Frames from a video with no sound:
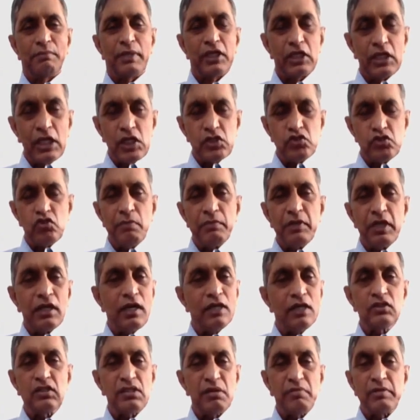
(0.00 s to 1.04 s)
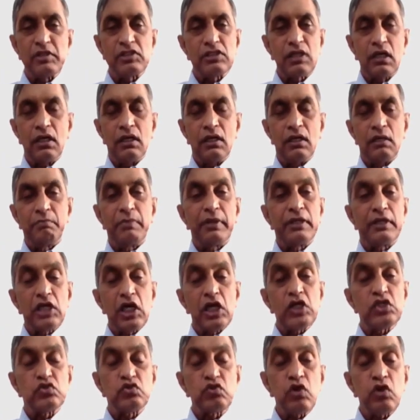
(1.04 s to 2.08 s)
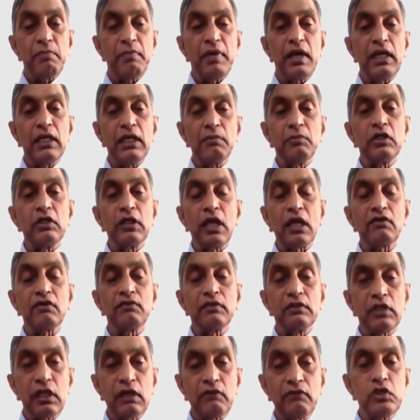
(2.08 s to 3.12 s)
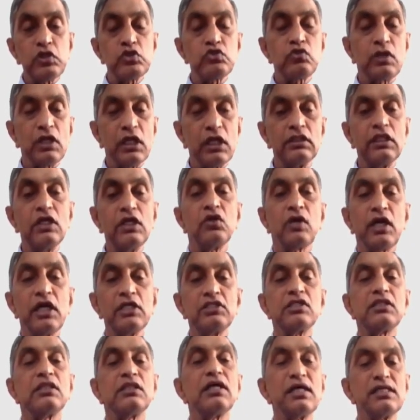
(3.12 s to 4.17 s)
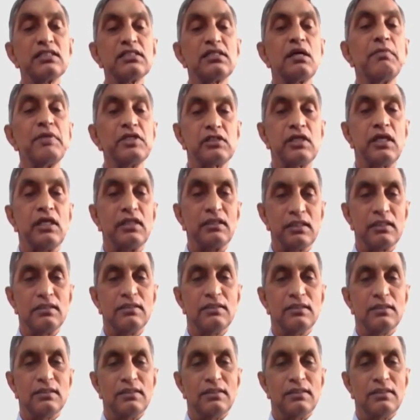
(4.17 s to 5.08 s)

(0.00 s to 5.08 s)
ప్రజాస్వామ్యం కాదు సమస్య ప్రజాస్వామ్యాన్ని మనం నిర్వ నిర్వహిస్తున్న తీరు ఖచ్చితంగా సమస్య అయింది